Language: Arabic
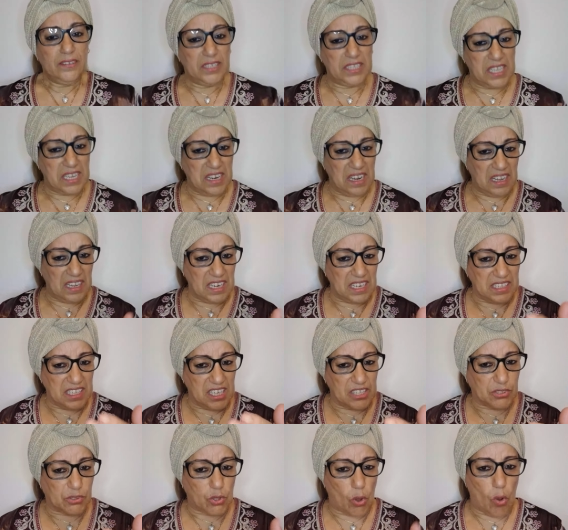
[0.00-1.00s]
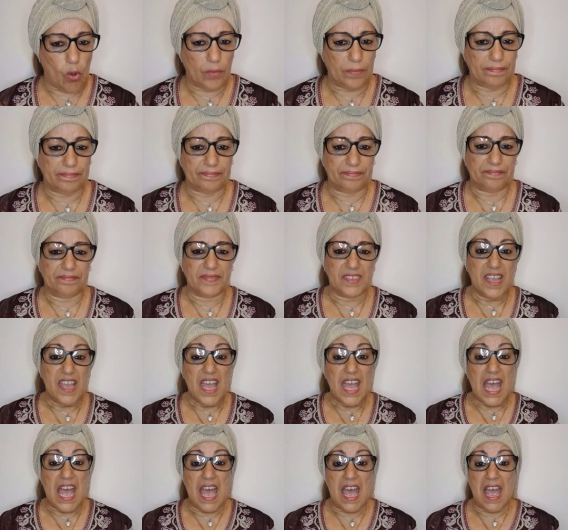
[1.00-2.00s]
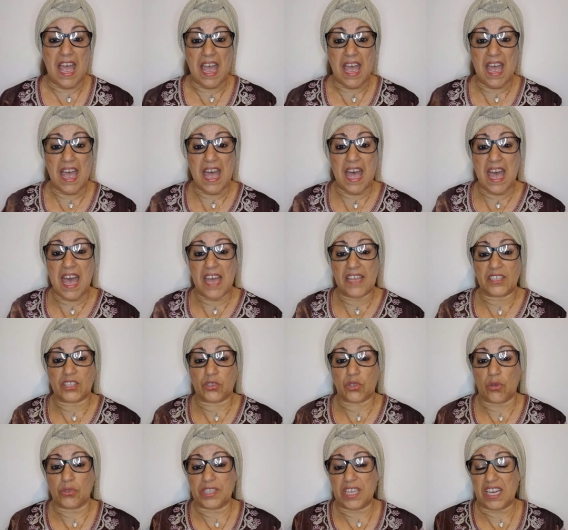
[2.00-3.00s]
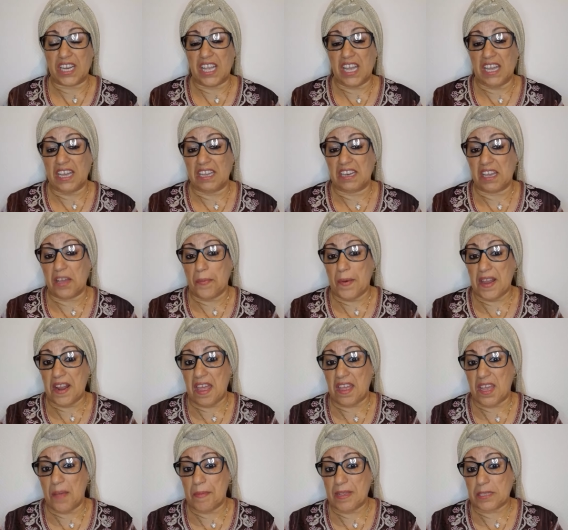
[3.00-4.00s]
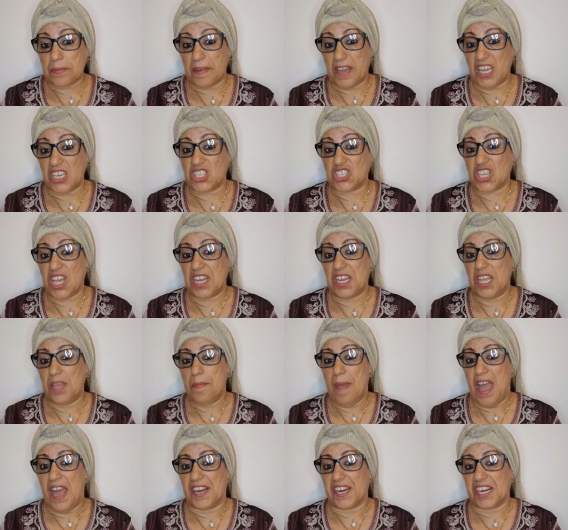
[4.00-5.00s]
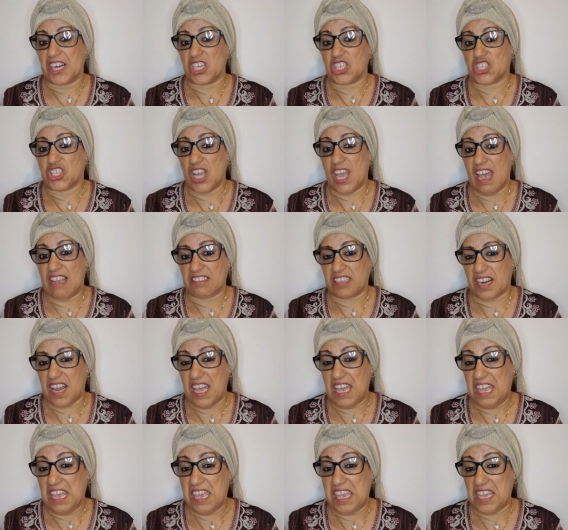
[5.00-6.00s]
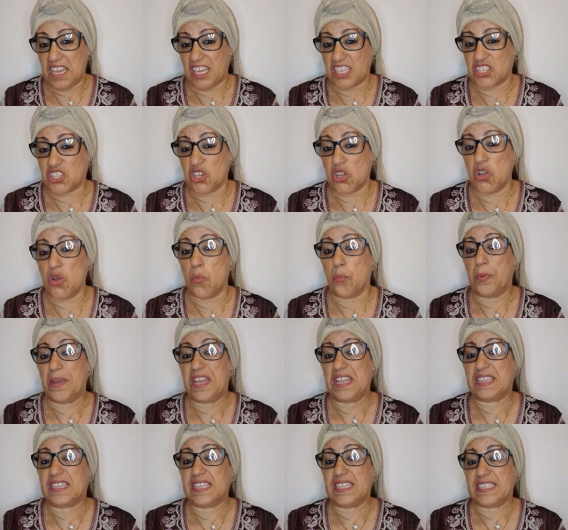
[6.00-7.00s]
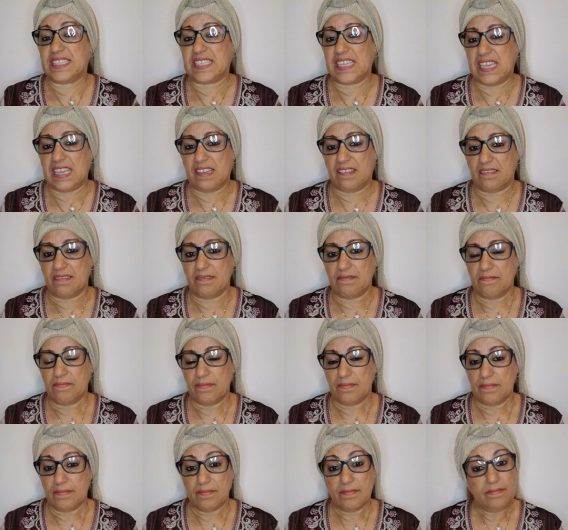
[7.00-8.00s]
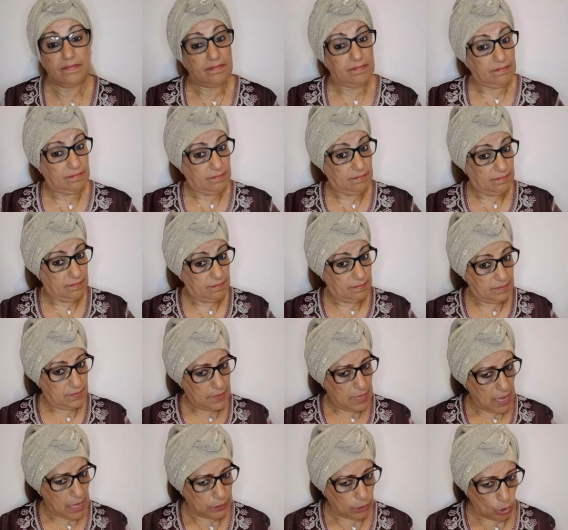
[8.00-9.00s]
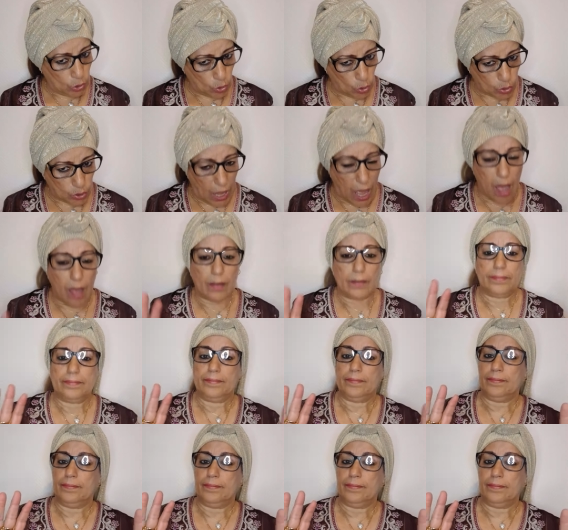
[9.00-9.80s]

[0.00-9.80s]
ديري عقلك يطو هاي طو ديري عقلك بركه ما تبقاي تشارعي مع الرجال راه عيقتي وبهدلتي هذه نقطه